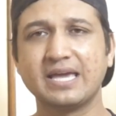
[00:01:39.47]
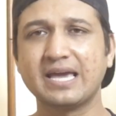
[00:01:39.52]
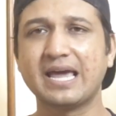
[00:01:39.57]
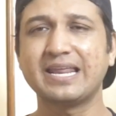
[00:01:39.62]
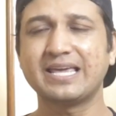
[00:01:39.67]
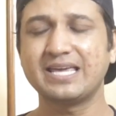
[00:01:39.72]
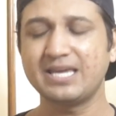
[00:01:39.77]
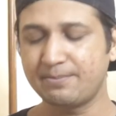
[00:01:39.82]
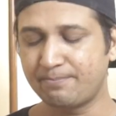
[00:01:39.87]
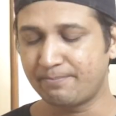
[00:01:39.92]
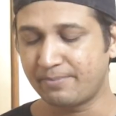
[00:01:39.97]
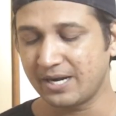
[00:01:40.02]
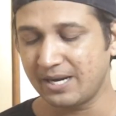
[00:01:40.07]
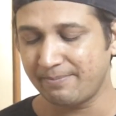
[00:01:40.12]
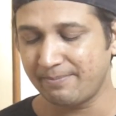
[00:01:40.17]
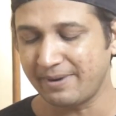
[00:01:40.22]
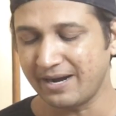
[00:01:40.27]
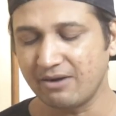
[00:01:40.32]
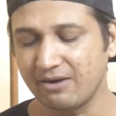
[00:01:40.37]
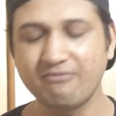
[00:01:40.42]
यानी कि
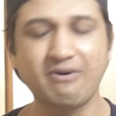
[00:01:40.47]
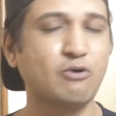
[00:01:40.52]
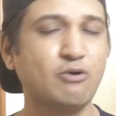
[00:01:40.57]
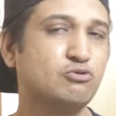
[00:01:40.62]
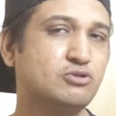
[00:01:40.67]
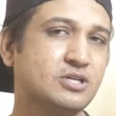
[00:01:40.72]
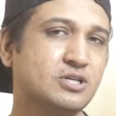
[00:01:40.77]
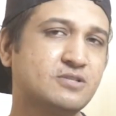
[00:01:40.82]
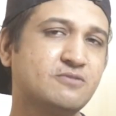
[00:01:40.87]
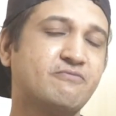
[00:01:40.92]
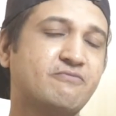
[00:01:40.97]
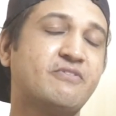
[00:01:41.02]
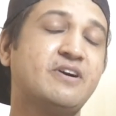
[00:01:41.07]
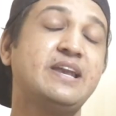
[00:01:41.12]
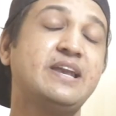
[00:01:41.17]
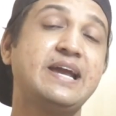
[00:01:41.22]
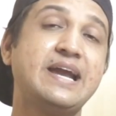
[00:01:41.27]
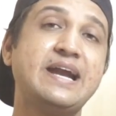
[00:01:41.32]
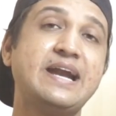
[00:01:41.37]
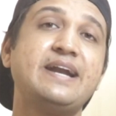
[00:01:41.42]
प्रीपेड वाउचर्स
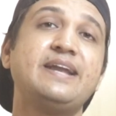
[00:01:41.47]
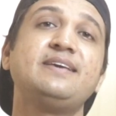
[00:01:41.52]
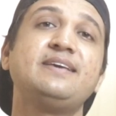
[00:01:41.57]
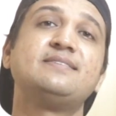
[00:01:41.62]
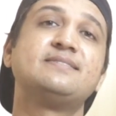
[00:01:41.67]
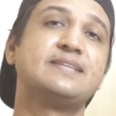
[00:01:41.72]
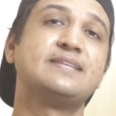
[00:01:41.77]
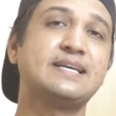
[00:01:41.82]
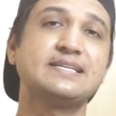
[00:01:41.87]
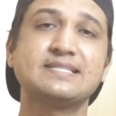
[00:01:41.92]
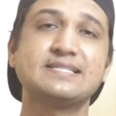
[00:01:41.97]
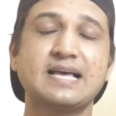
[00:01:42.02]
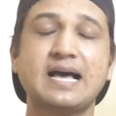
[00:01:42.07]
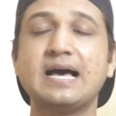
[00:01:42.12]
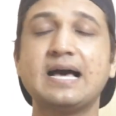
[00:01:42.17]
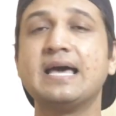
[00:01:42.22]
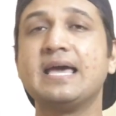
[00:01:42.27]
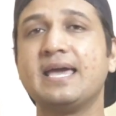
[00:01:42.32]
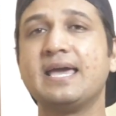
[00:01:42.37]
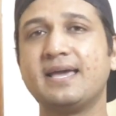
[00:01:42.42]
186
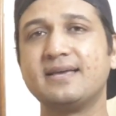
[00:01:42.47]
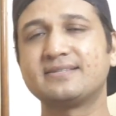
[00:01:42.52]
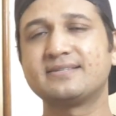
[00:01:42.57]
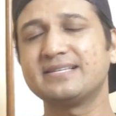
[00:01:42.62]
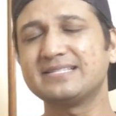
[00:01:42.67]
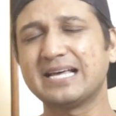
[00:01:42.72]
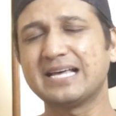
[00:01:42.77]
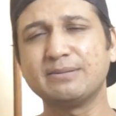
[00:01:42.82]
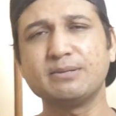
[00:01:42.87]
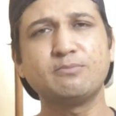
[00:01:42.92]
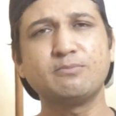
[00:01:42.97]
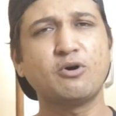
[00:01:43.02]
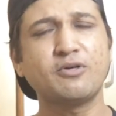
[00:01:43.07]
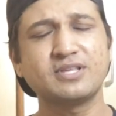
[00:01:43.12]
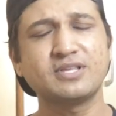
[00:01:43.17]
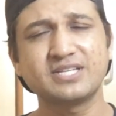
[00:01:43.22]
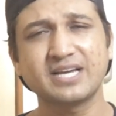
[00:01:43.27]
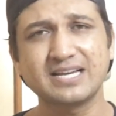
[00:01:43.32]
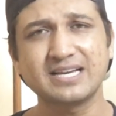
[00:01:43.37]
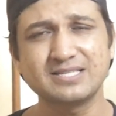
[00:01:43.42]
का इसके साथ ही
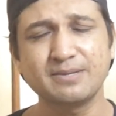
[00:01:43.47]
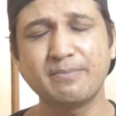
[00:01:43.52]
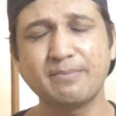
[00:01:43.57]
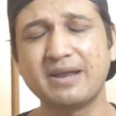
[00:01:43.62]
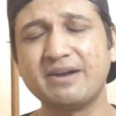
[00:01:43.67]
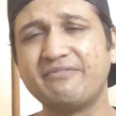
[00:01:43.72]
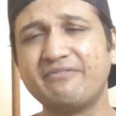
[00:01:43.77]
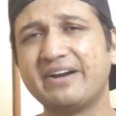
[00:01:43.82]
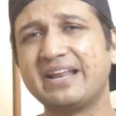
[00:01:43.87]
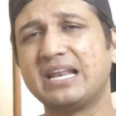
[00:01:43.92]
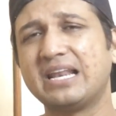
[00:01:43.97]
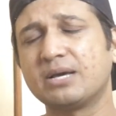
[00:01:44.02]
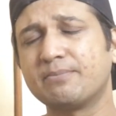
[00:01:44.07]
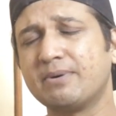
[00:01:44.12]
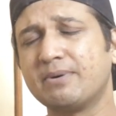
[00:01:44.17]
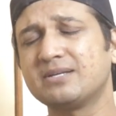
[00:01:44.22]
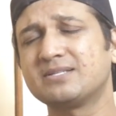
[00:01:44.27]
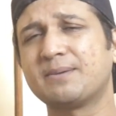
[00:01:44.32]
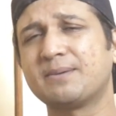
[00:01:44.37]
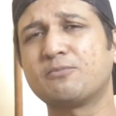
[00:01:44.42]
बहुत अच्छे खासे बेनिफिट है
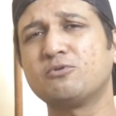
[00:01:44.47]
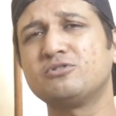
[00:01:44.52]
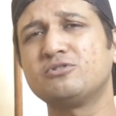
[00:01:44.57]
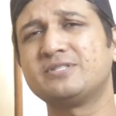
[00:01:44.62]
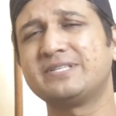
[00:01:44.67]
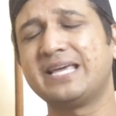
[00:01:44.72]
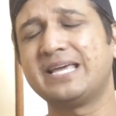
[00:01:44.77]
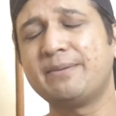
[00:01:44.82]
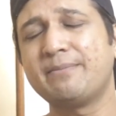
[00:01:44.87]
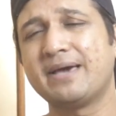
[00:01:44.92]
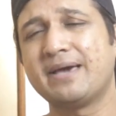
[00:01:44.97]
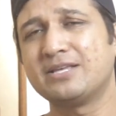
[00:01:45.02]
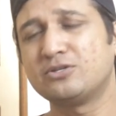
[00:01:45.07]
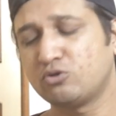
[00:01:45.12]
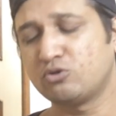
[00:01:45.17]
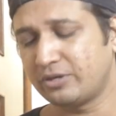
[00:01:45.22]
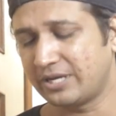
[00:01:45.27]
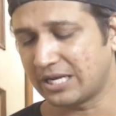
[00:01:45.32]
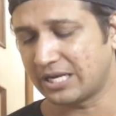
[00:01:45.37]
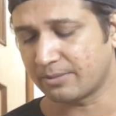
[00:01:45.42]
लगभग सब कुछ सेम है
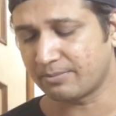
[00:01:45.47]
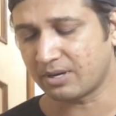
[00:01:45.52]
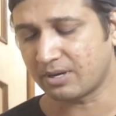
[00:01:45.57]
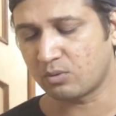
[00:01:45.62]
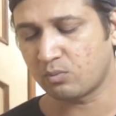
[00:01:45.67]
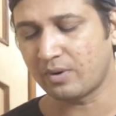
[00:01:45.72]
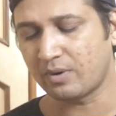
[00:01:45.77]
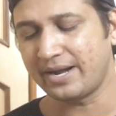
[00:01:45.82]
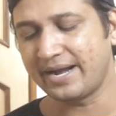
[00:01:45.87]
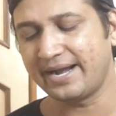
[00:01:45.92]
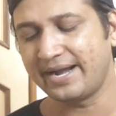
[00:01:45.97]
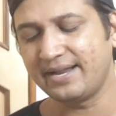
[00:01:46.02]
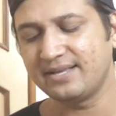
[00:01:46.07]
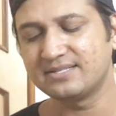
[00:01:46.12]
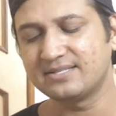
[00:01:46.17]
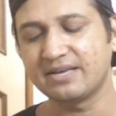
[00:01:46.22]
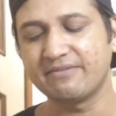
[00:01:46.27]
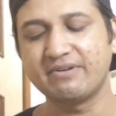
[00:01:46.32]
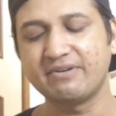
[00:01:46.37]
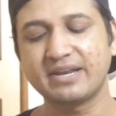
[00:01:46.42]
जो ये लगभग
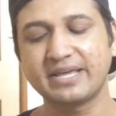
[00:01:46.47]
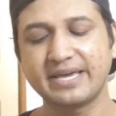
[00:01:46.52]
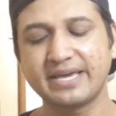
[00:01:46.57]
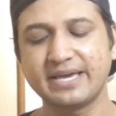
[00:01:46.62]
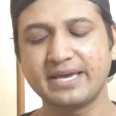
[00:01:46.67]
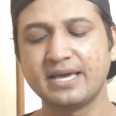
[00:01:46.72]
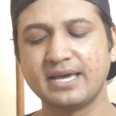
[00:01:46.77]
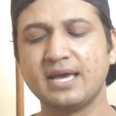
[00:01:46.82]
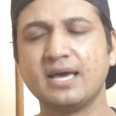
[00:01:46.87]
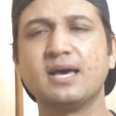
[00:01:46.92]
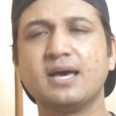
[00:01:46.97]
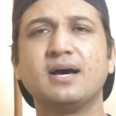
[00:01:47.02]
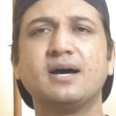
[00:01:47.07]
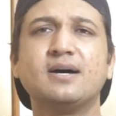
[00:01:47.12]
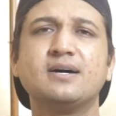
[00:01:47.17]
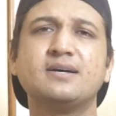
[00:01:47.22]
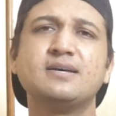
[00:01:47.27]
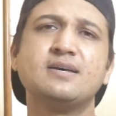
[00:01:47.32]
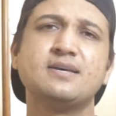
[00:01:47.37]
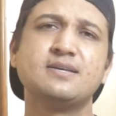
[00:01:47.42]
187 के
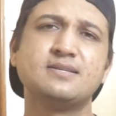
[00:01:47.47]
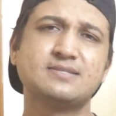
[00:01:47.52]
आ,